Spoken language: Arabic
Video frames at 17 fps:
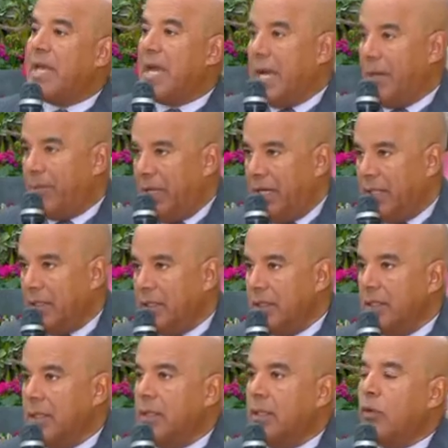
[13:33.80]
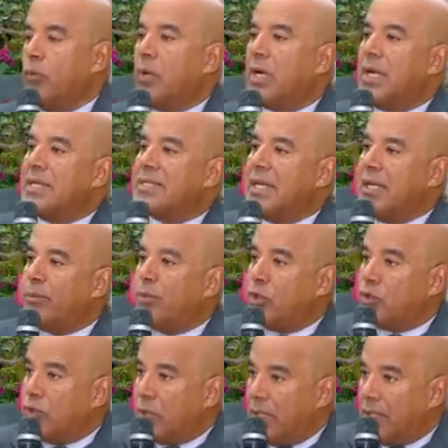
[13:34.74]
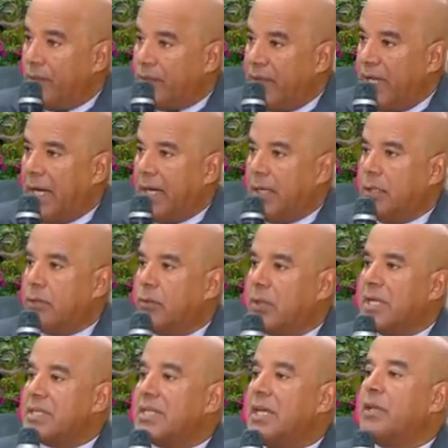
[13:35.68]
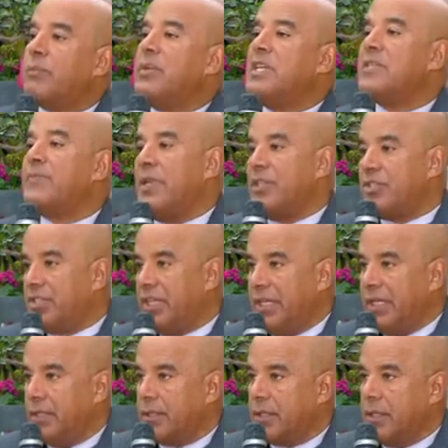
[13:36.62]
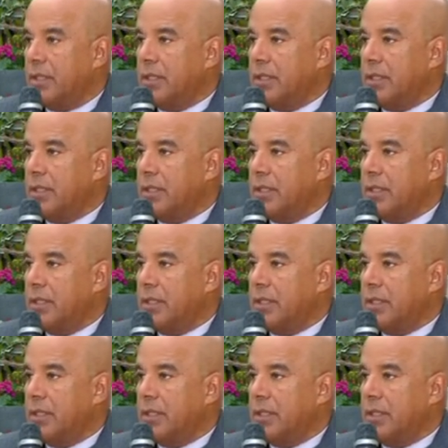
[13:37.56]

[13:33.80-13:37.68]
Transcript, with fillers: قمح وكذلك من الذره الرفيعه وكذلك بالنسبه للشعير